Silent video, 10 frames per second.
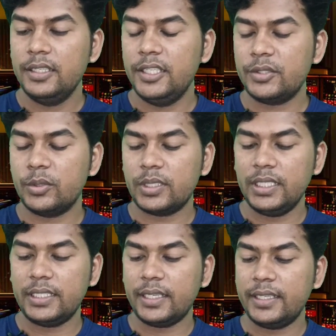इसको
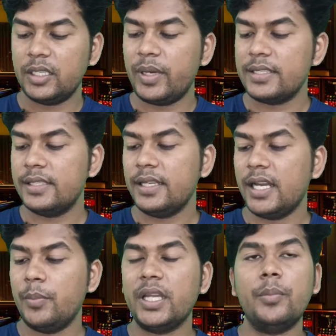क्लिक करने के बाद से
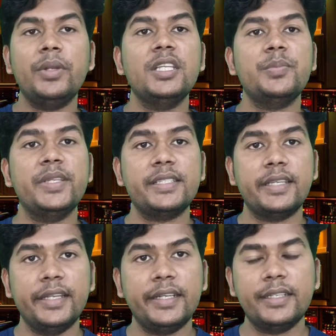आप यहाँ पे स्पेस
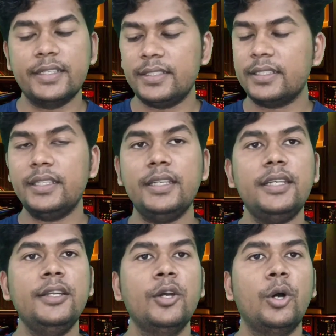क्रिएट कर सकते हैं
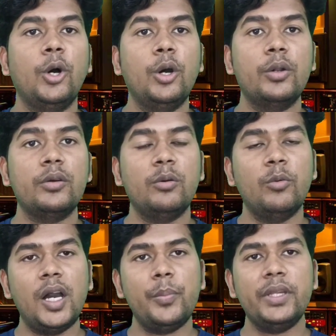और
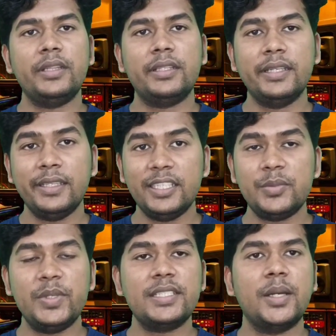वहाँ पे थ्री
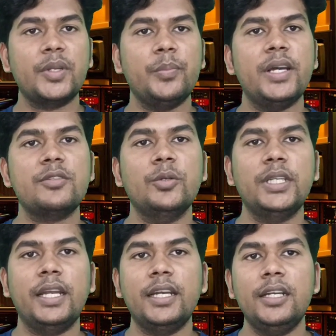स्पेस आपके पास हो
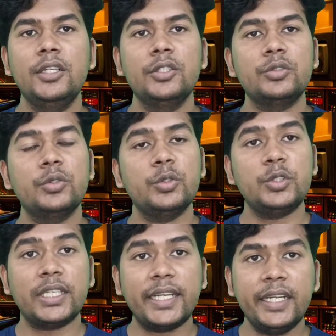जाएगा तो जो
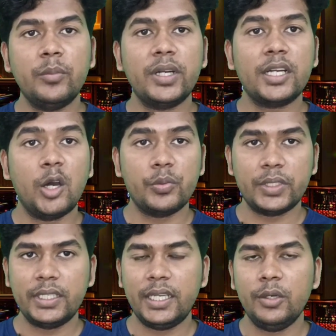सेकेंड नंबर का
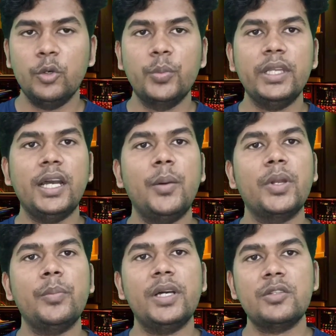ऑप्शन है वो भी
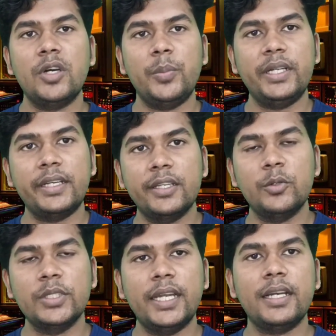आपके पास वहाँ पे ट्रिक
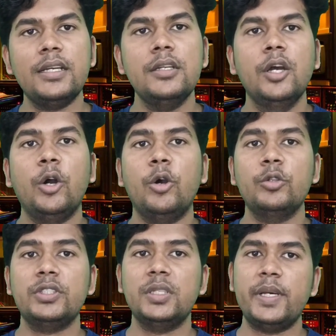हो जाएगा और
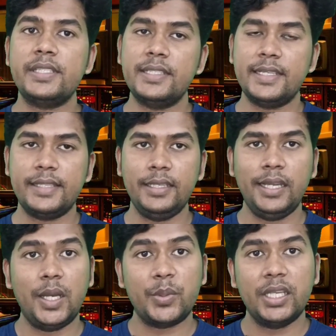उसके बाद से जैसे ही
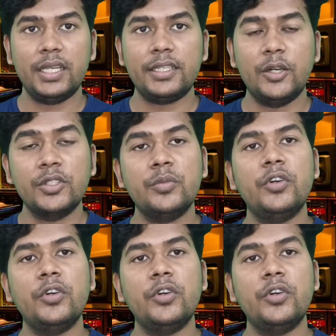आपके थाउजेंड